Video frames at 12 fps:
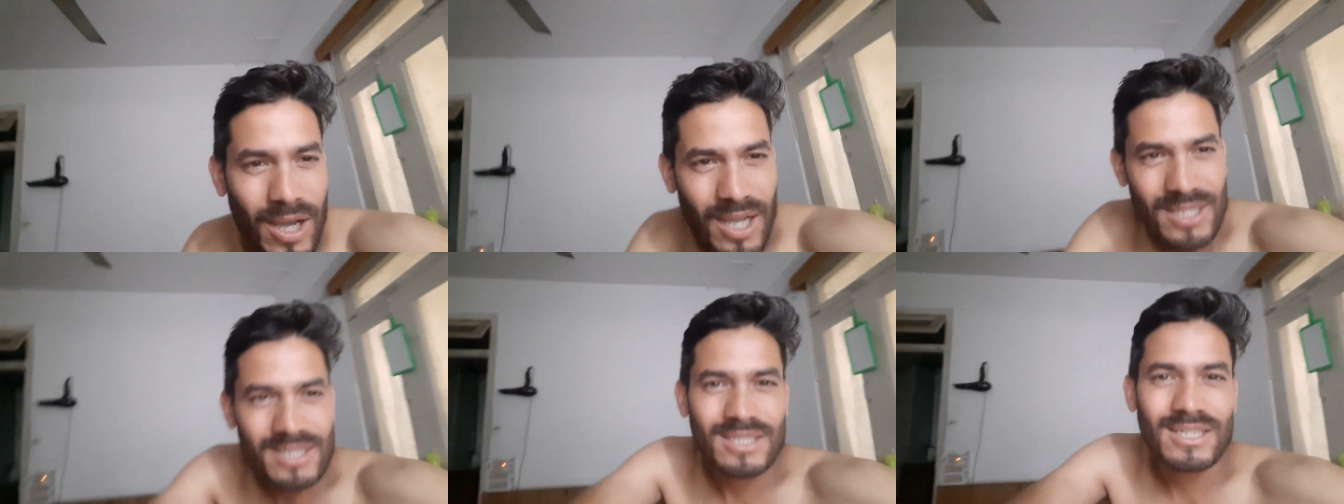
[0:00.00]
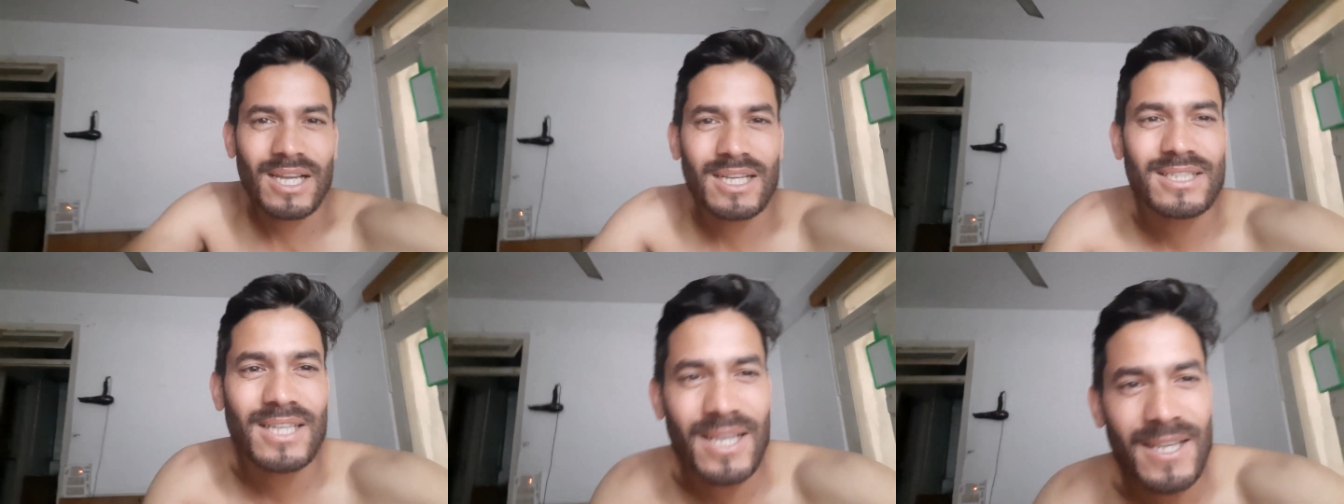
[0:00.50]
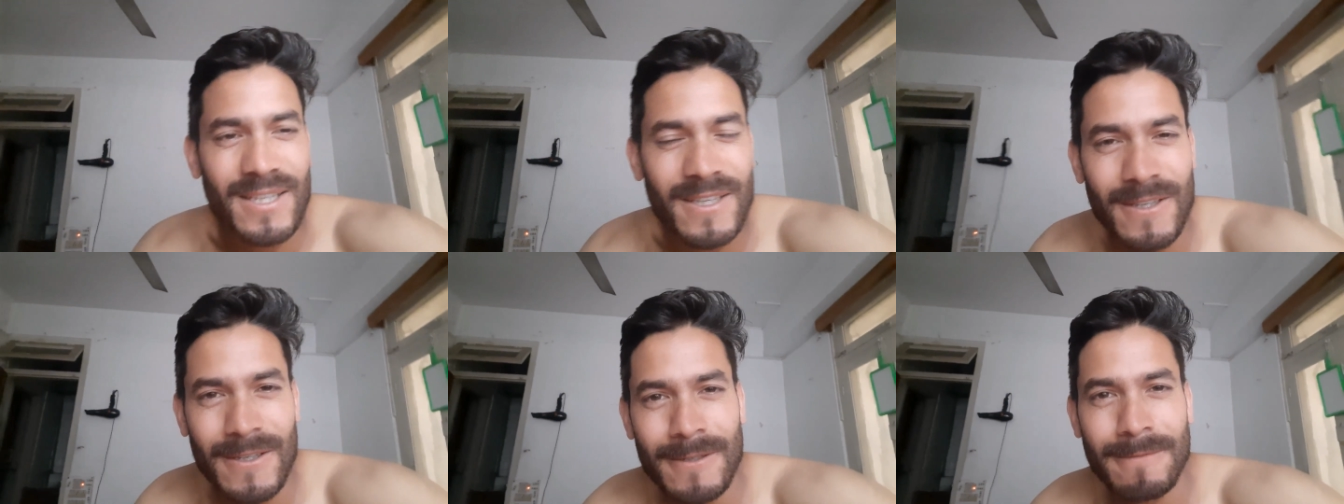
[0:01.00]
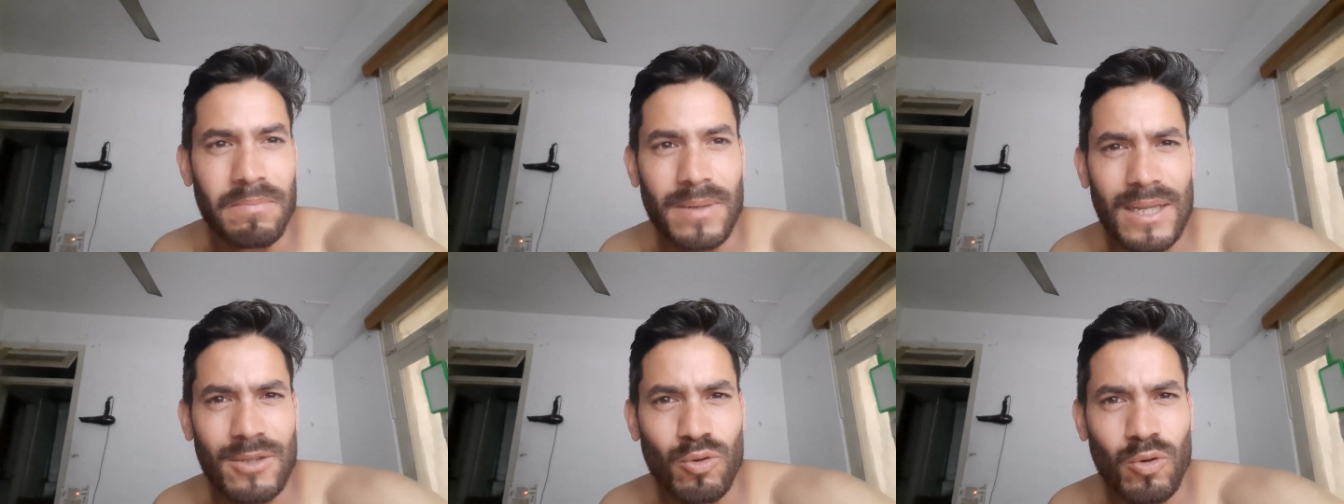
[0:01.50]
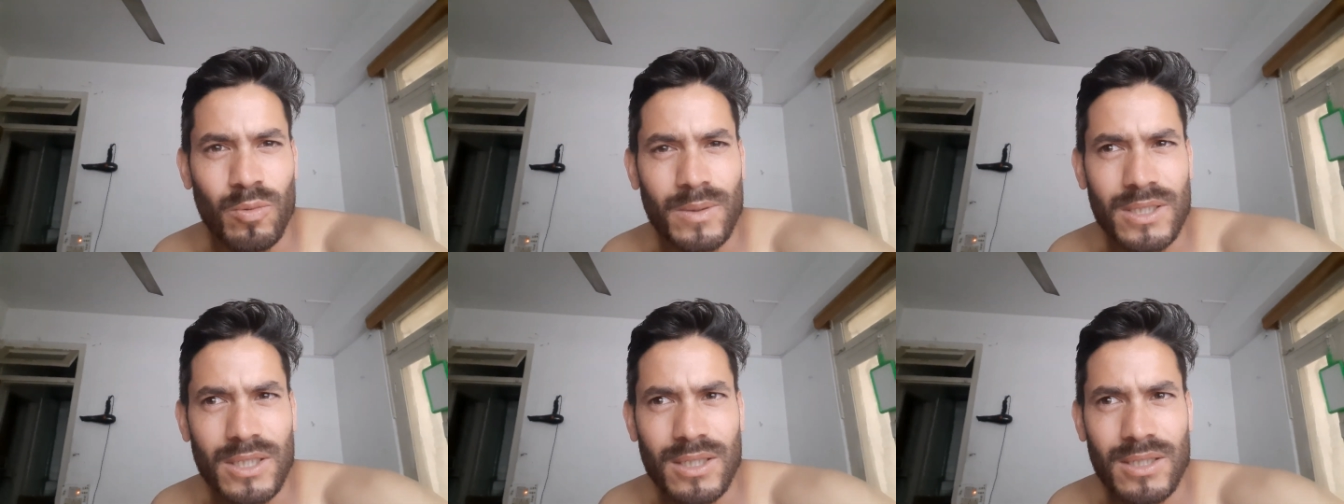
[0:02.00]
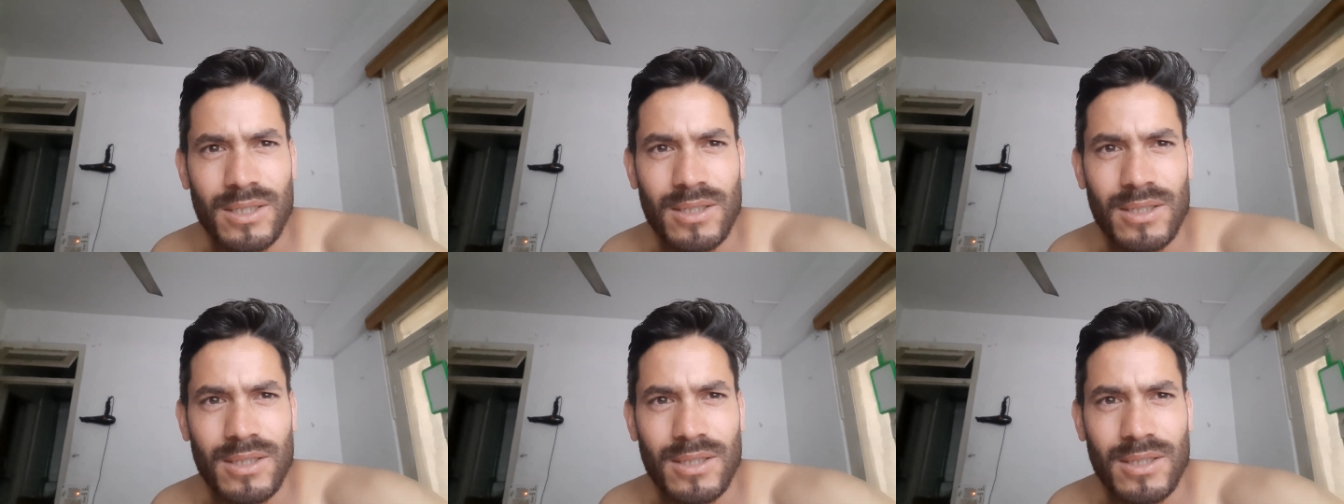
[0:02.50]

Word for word: आज कैसा है कि पेपर है दो बजे